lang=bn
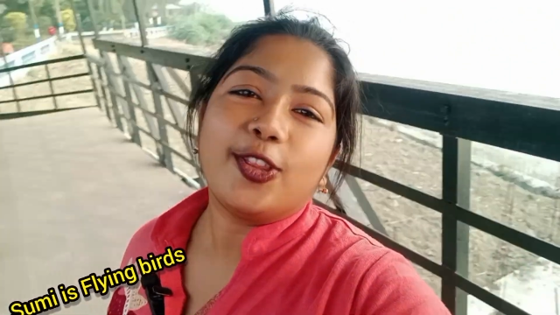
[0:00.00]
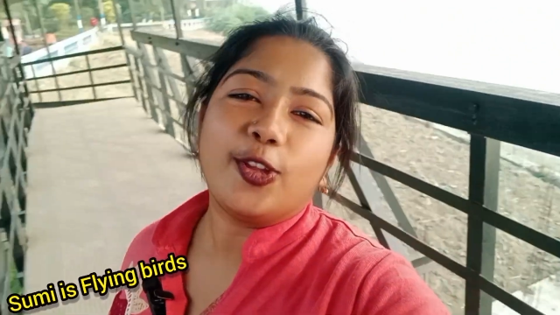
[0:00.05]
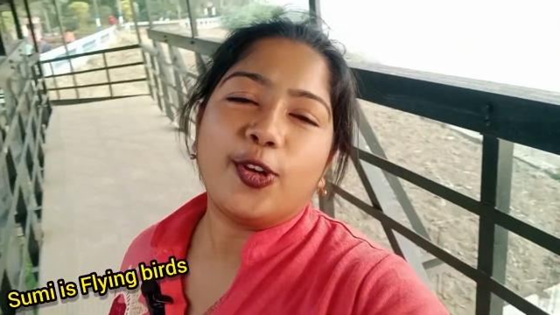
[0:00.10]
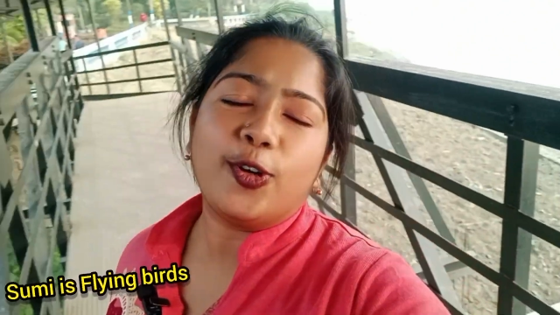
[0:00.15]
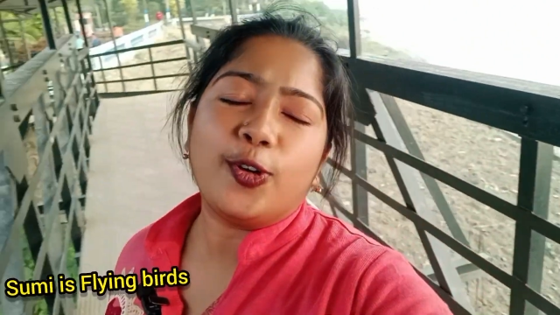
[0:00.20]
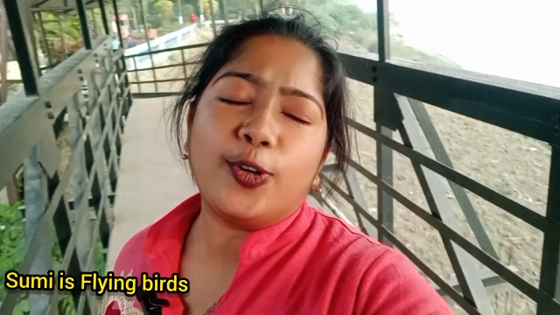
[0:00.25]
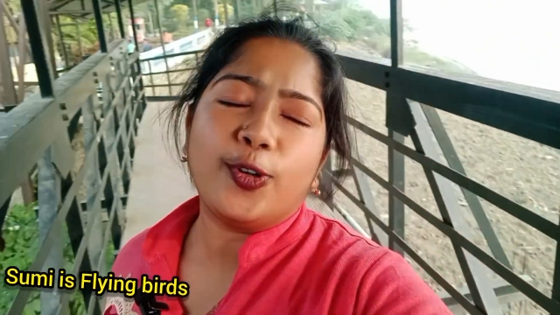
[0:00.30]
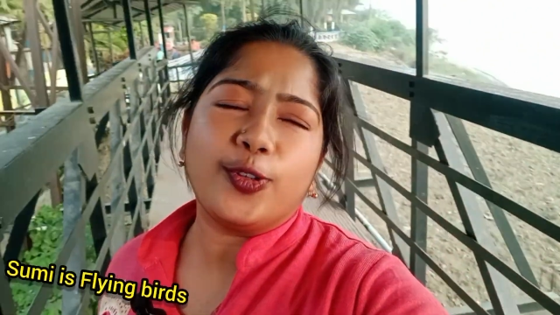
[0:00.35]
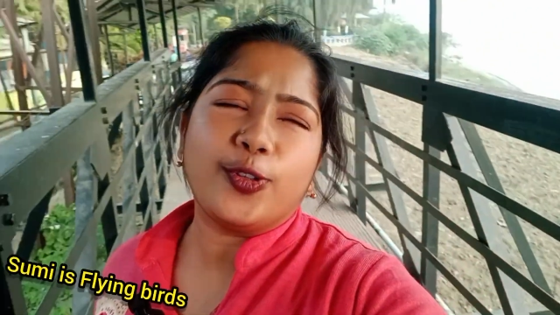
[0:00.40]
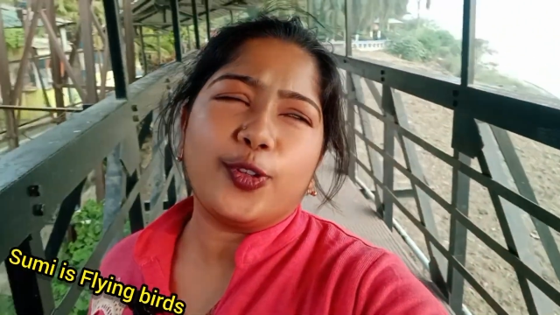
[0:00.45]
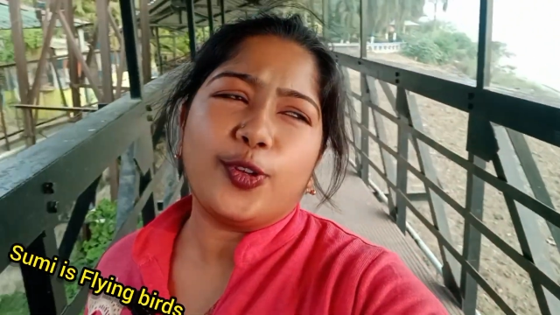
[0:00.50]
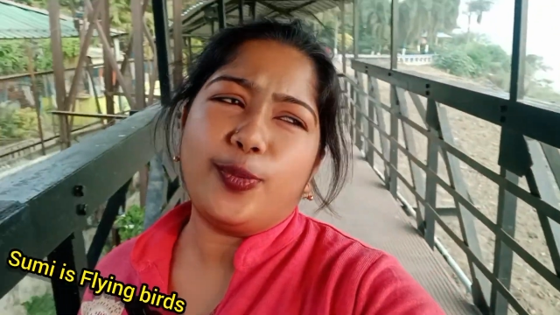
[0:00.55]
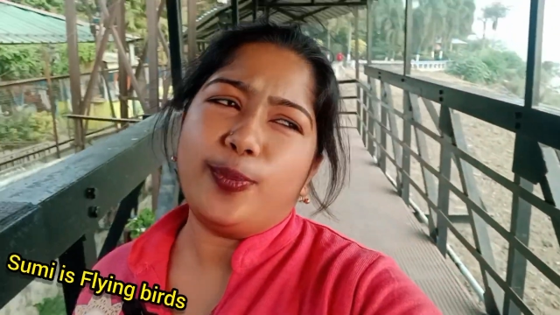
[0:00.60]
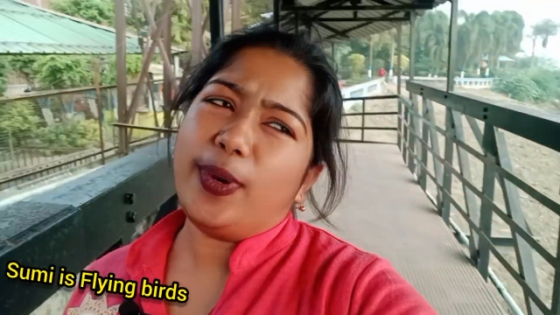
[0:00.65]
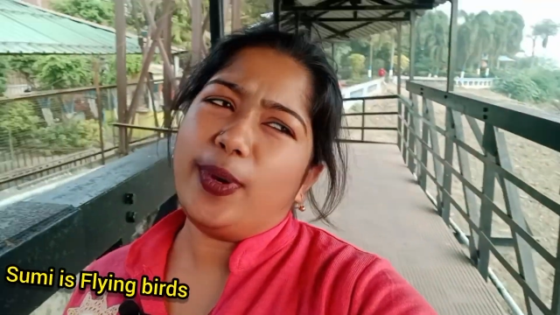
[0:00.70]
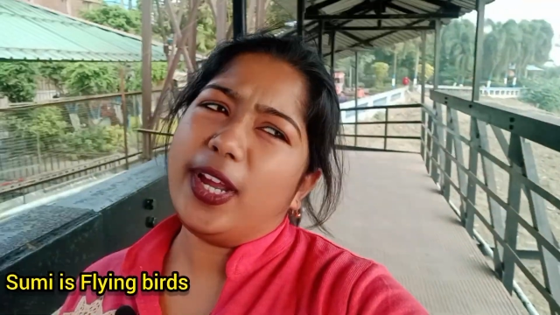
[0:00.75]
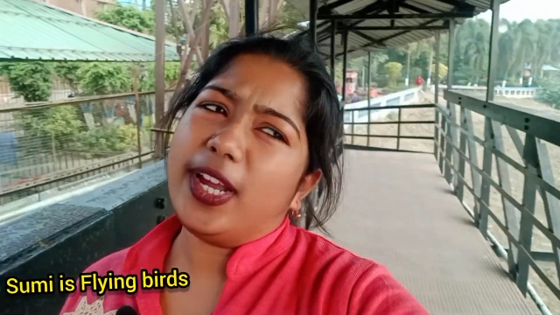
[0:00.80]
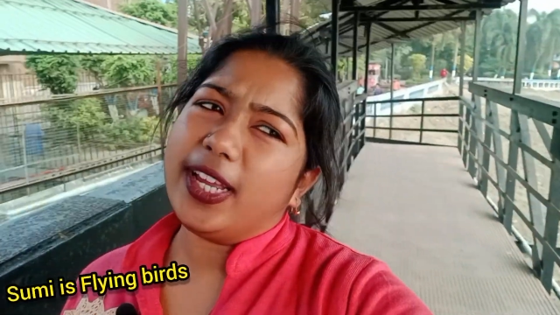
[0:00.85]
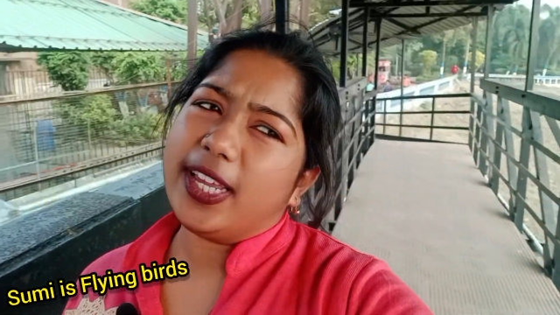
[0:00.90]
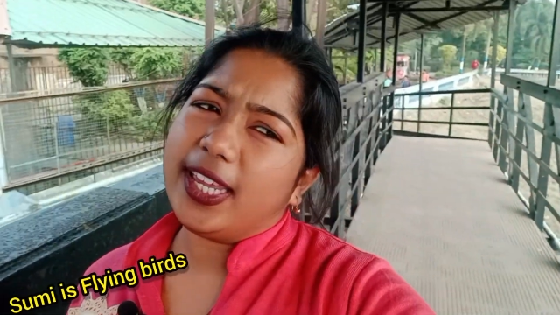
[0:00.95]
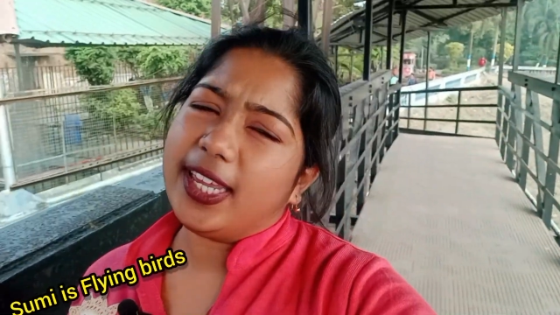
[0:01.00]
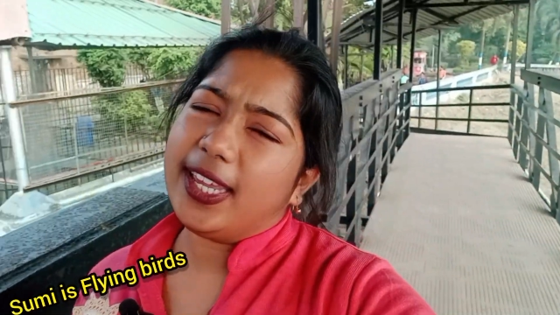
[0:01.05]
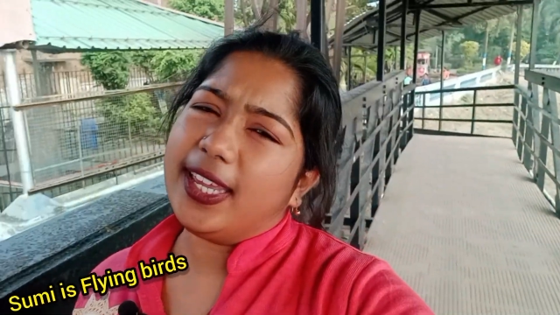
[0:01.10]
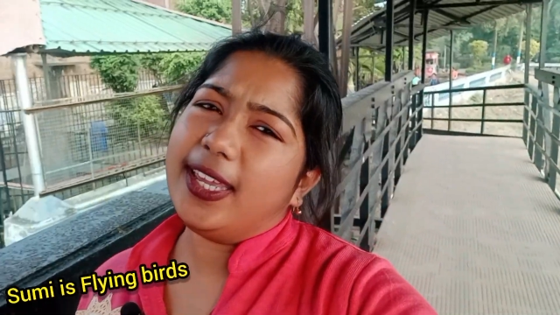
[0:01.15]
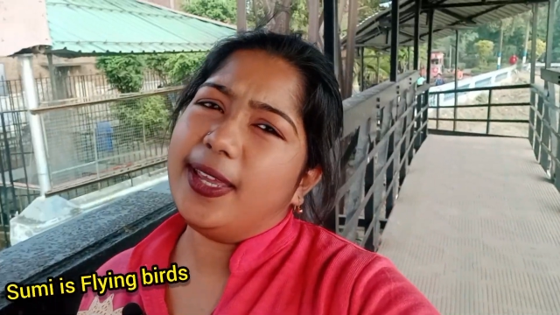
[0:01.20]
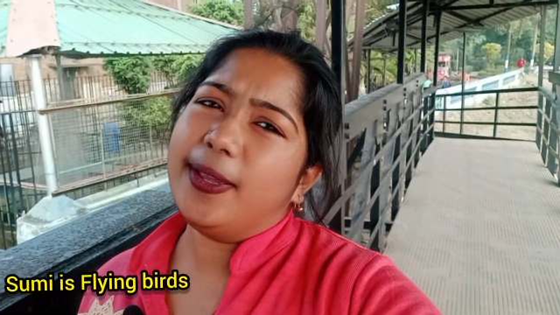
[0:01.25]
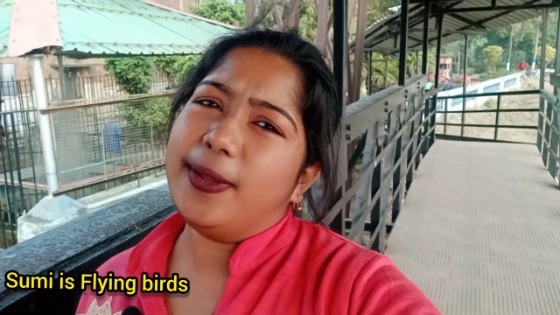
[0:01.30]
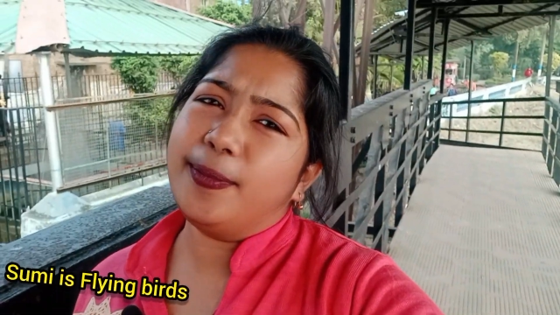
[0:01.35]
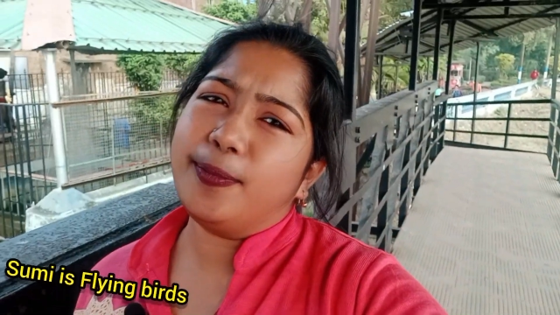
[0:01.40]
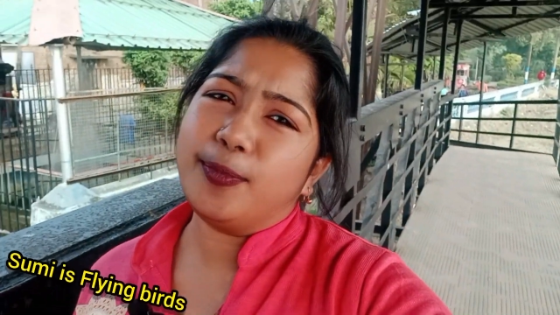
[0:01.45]
তো তোমরা কি
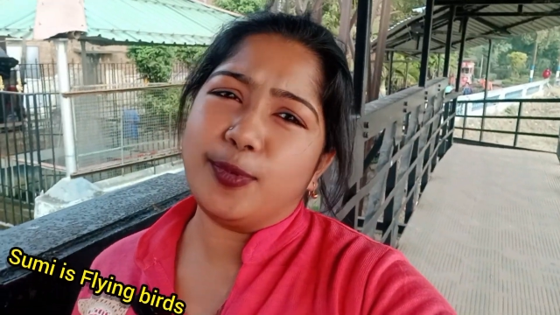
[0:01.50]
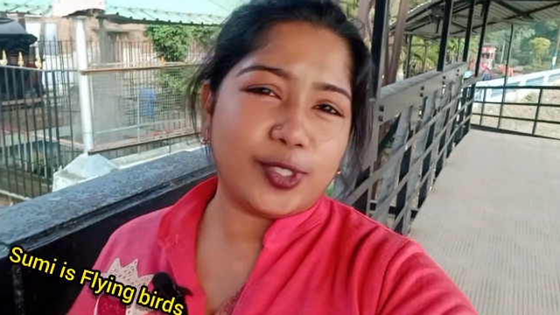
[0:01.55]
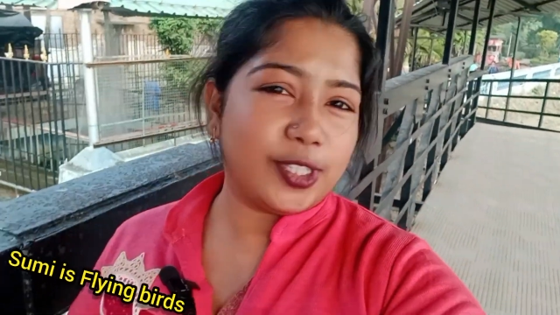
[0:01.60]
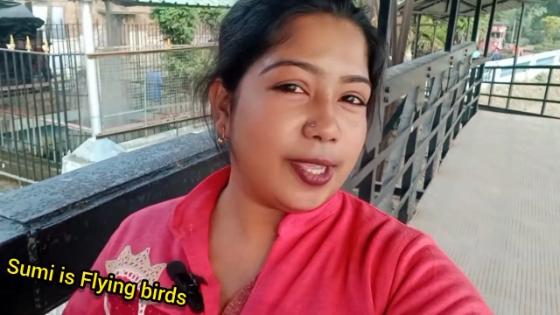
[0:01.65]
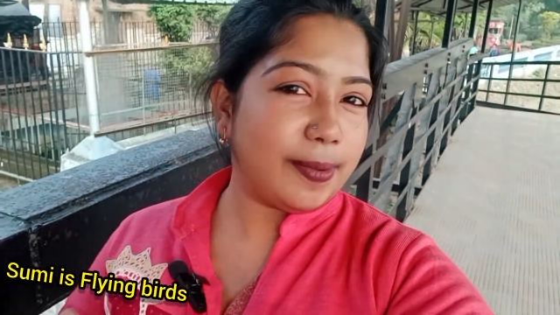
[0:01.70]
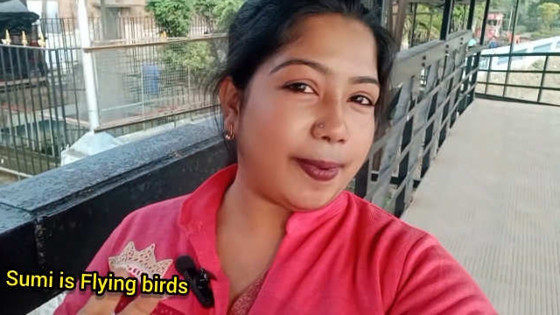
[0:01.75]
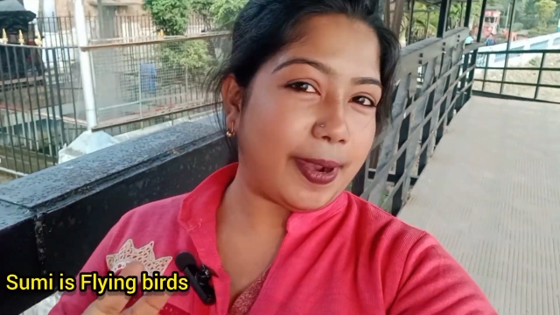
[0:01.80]
বুঝতে